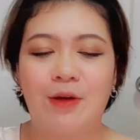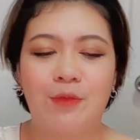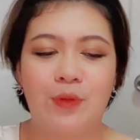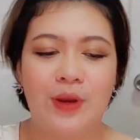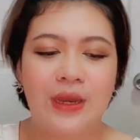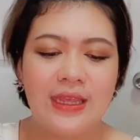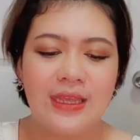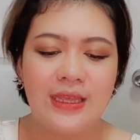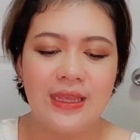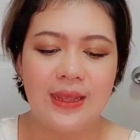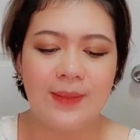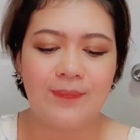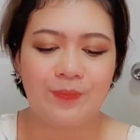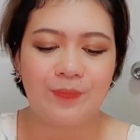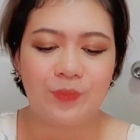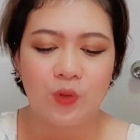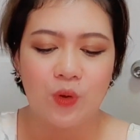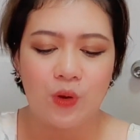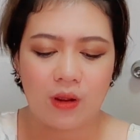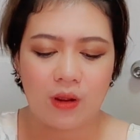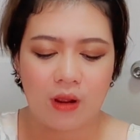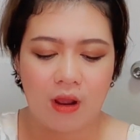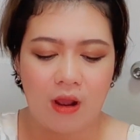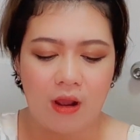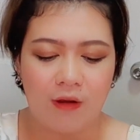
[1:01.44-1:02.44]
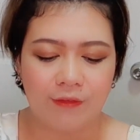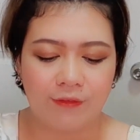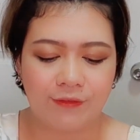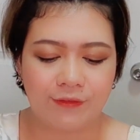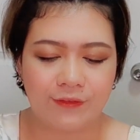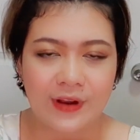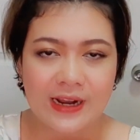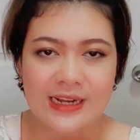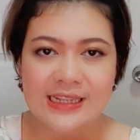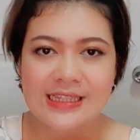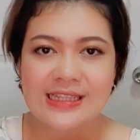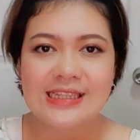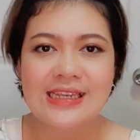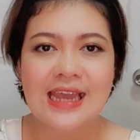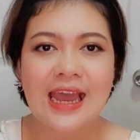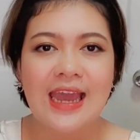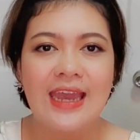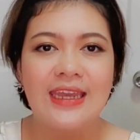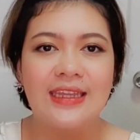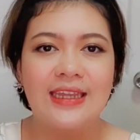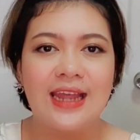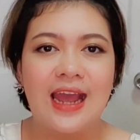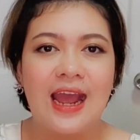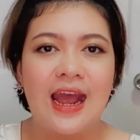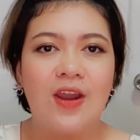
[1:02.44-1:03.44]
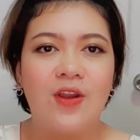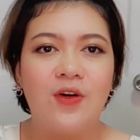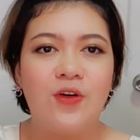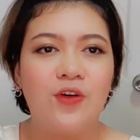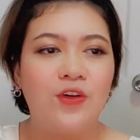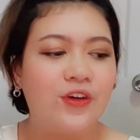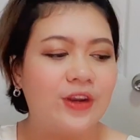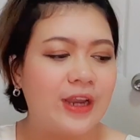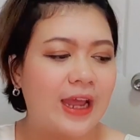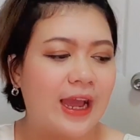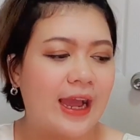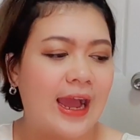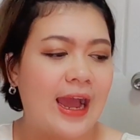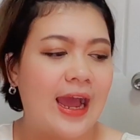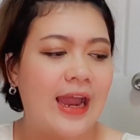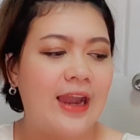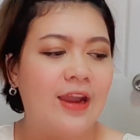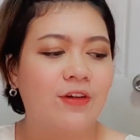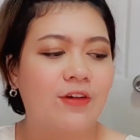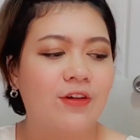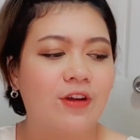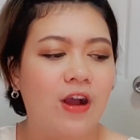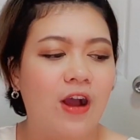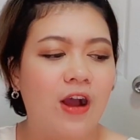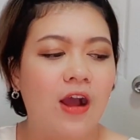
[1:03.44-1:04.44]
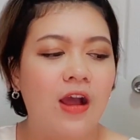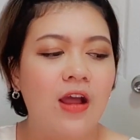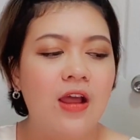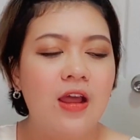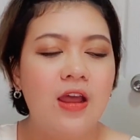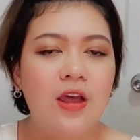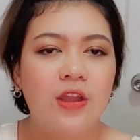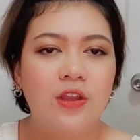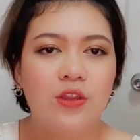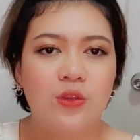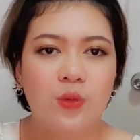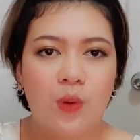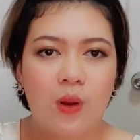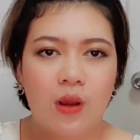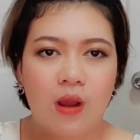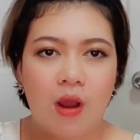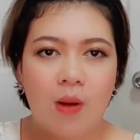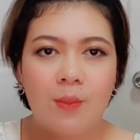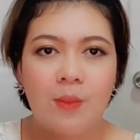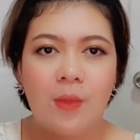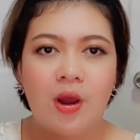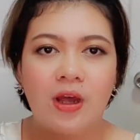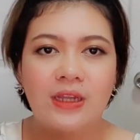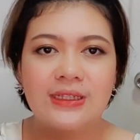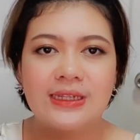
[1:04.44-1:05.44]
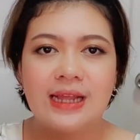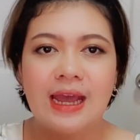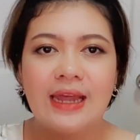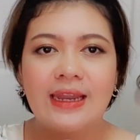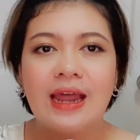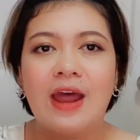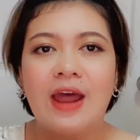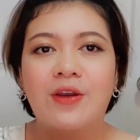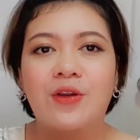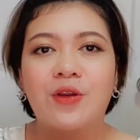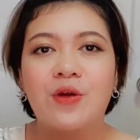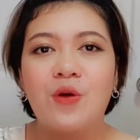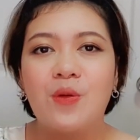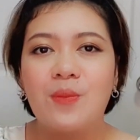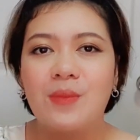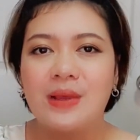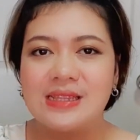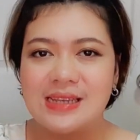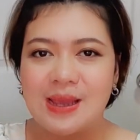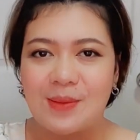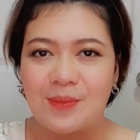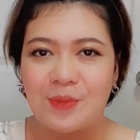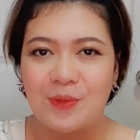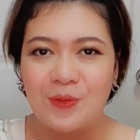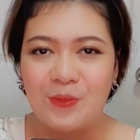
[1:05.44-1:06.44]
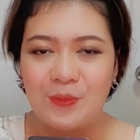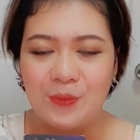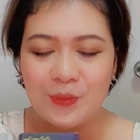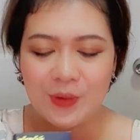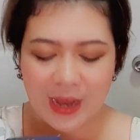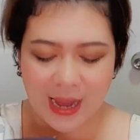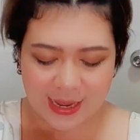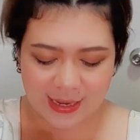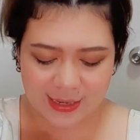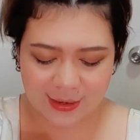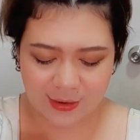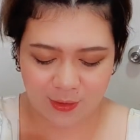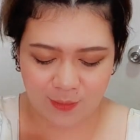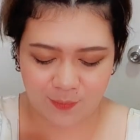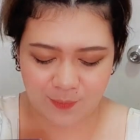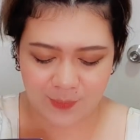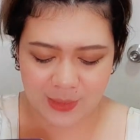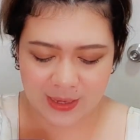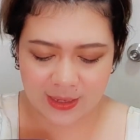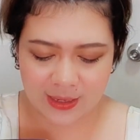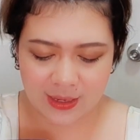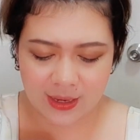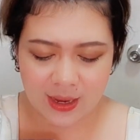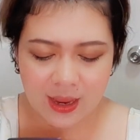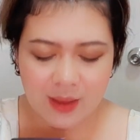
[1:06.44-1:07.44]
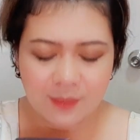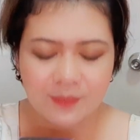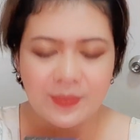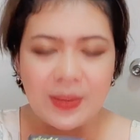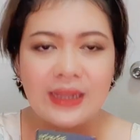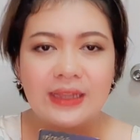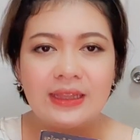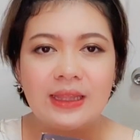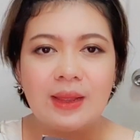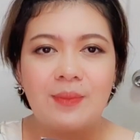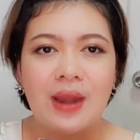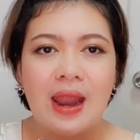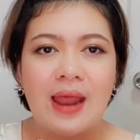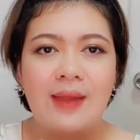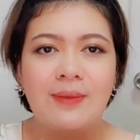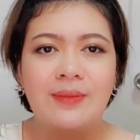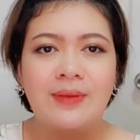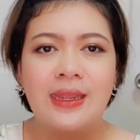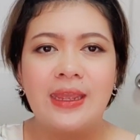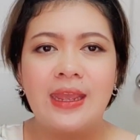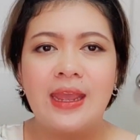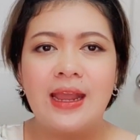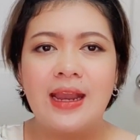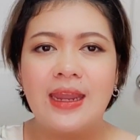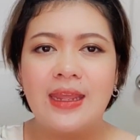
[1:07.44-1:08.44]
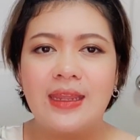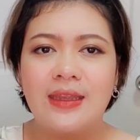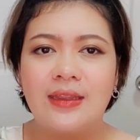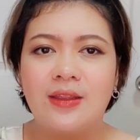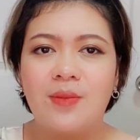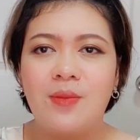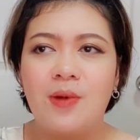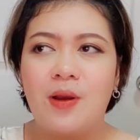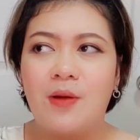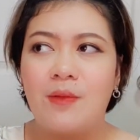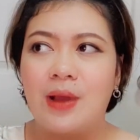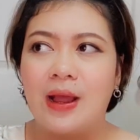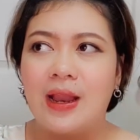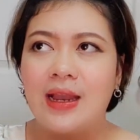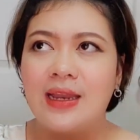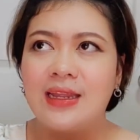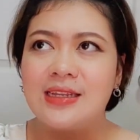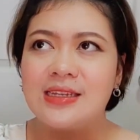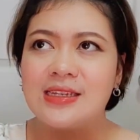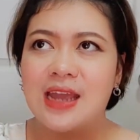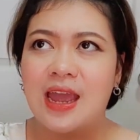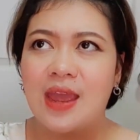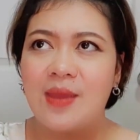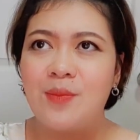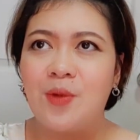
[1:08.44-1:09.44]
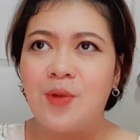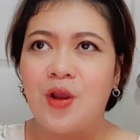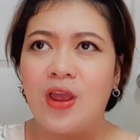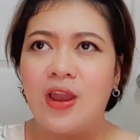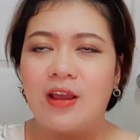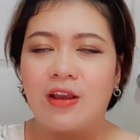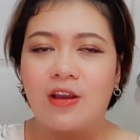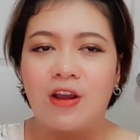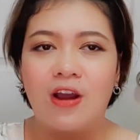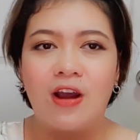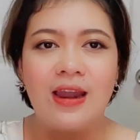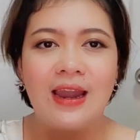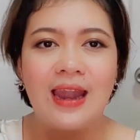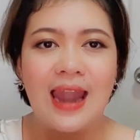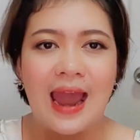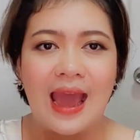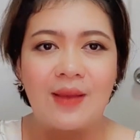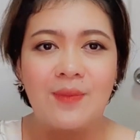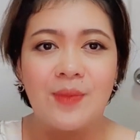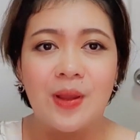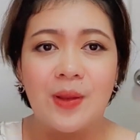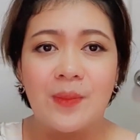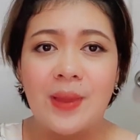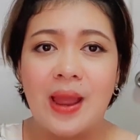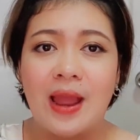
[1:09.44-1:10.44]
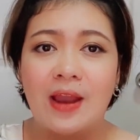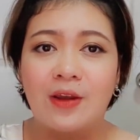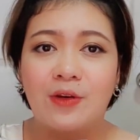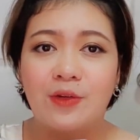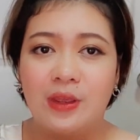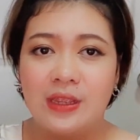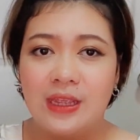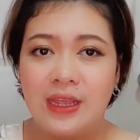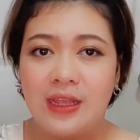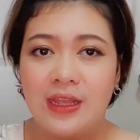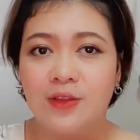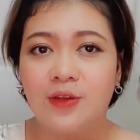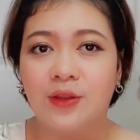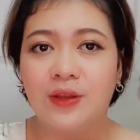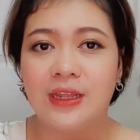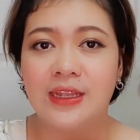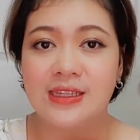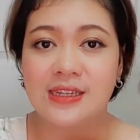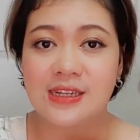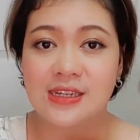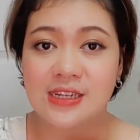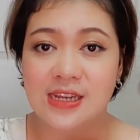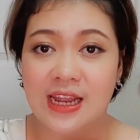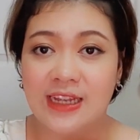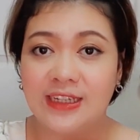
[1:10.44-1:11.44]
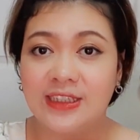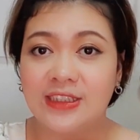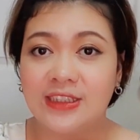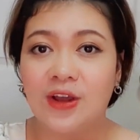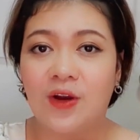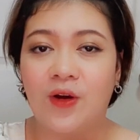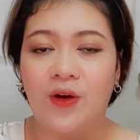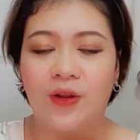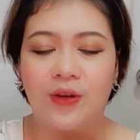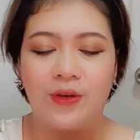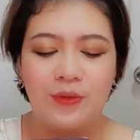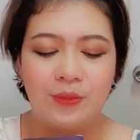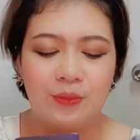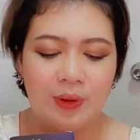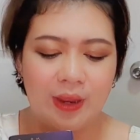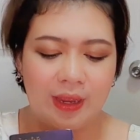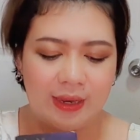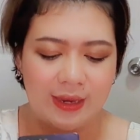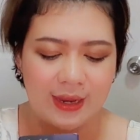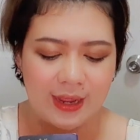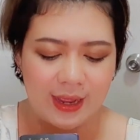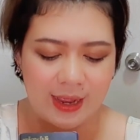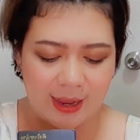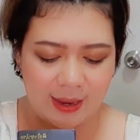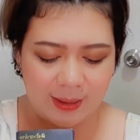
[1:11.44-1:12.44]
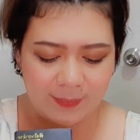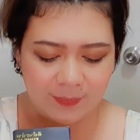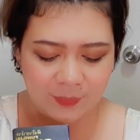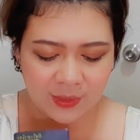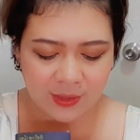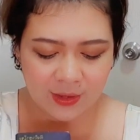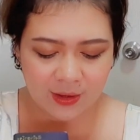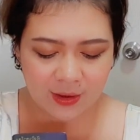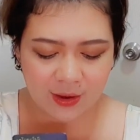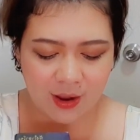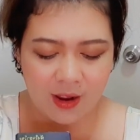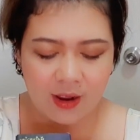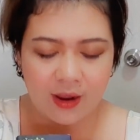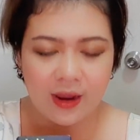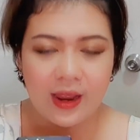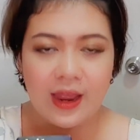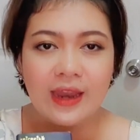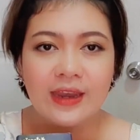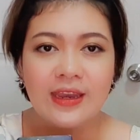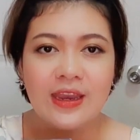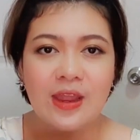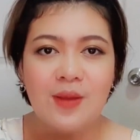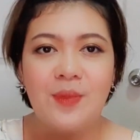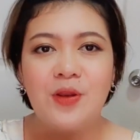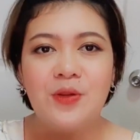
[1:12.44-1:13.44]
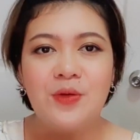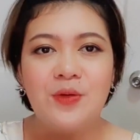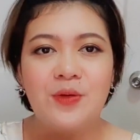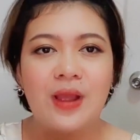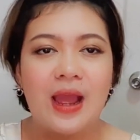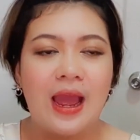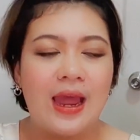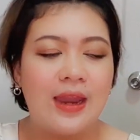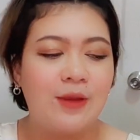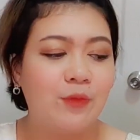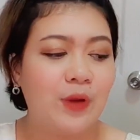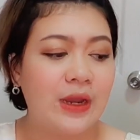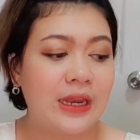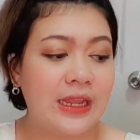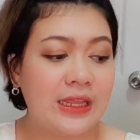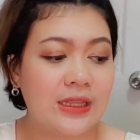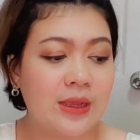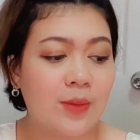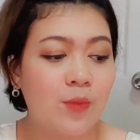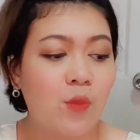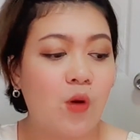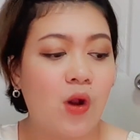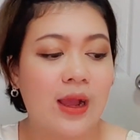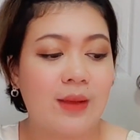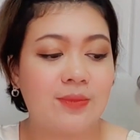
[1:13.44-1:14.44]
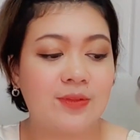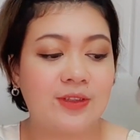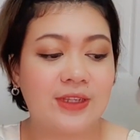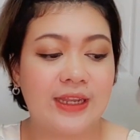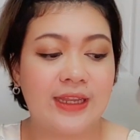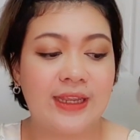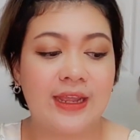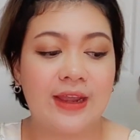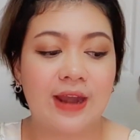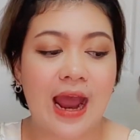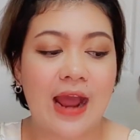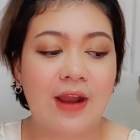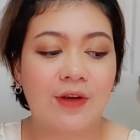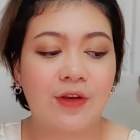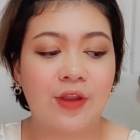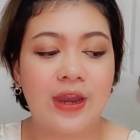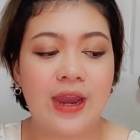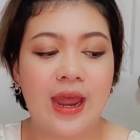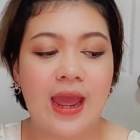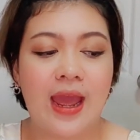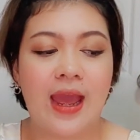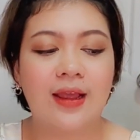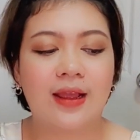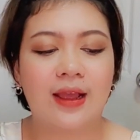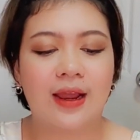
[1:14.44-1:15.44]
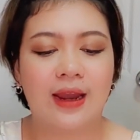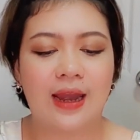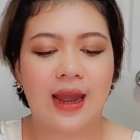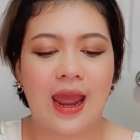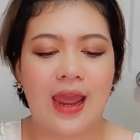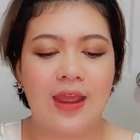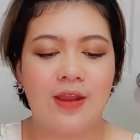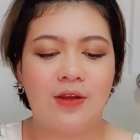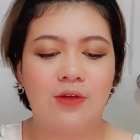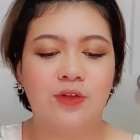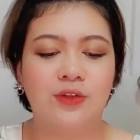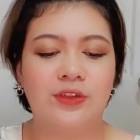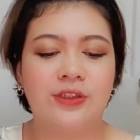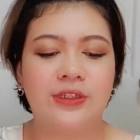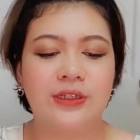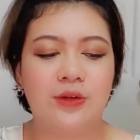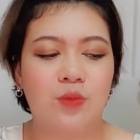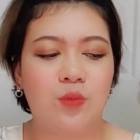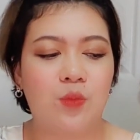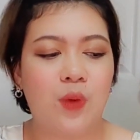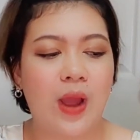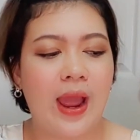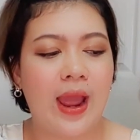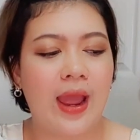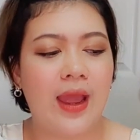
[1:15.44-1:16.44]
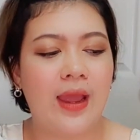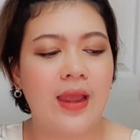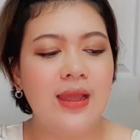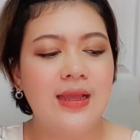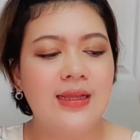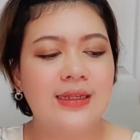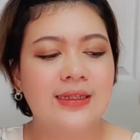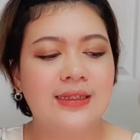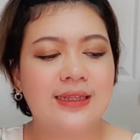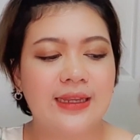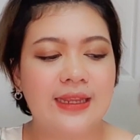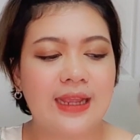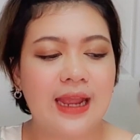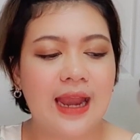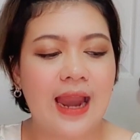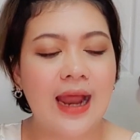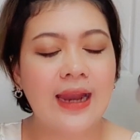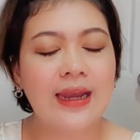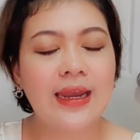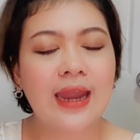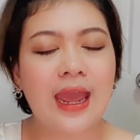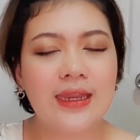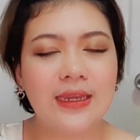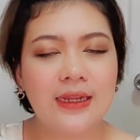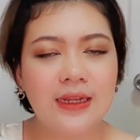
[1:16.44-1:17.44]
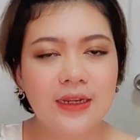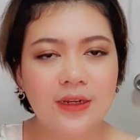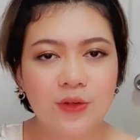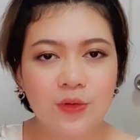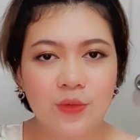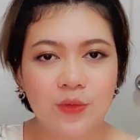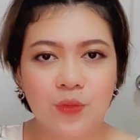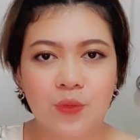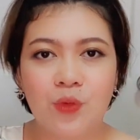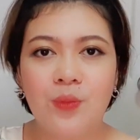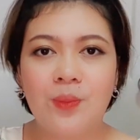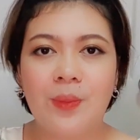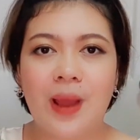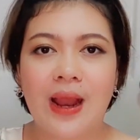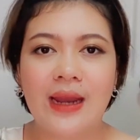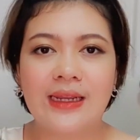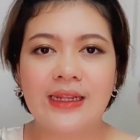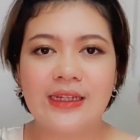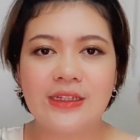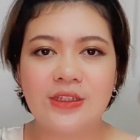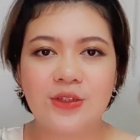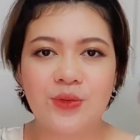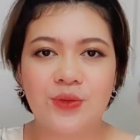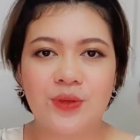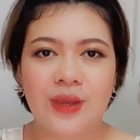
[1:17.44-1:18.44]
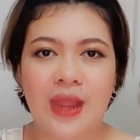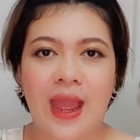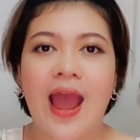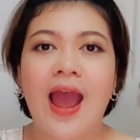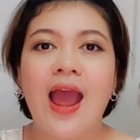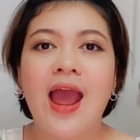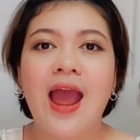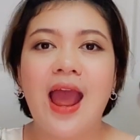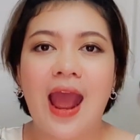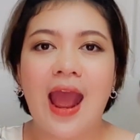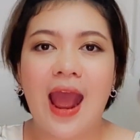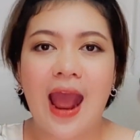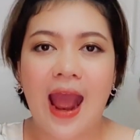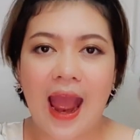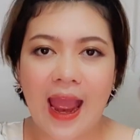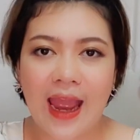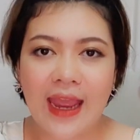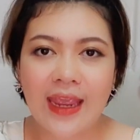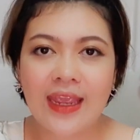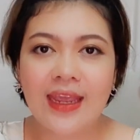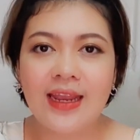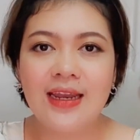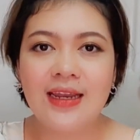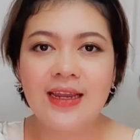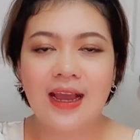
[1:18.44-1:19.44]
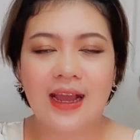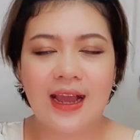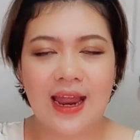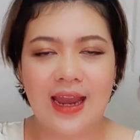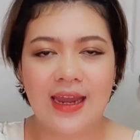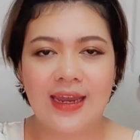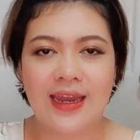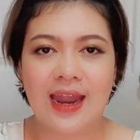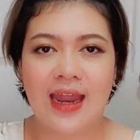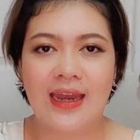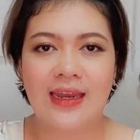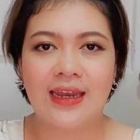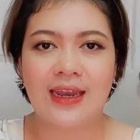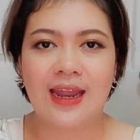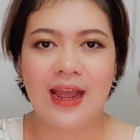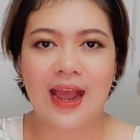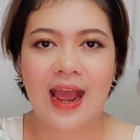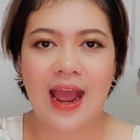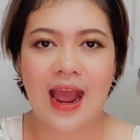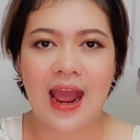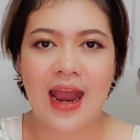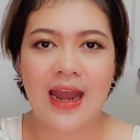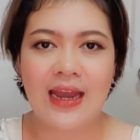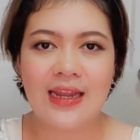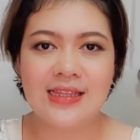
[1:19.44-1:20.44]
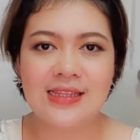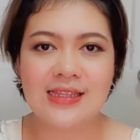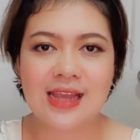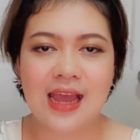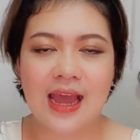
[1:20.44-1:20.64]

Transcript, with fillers: นี้หยิบตัวของฟังใจทาโร่นะคะแล้วก็ตัวของบอสซาทาโร่มาจับคู่กันเนาะเป็นเป็นสำรับที่อลิซต้องบอกว่าอลิซใช้บ่อยแล้วก็รักมากๆด้วยยิ่งตัวนี้จะใช้สอนด้วยนะคะก็เดี๋ยวมาดูกันวันนี้จะบวกกับสัญลักษณ์ด้วยนะใครรู้สึกว่าสัญลักษณ์ไหนดึงดูดคุณมากที่สุดเนี่ยให้เลือกอันนั้นนะคะอลิซจะ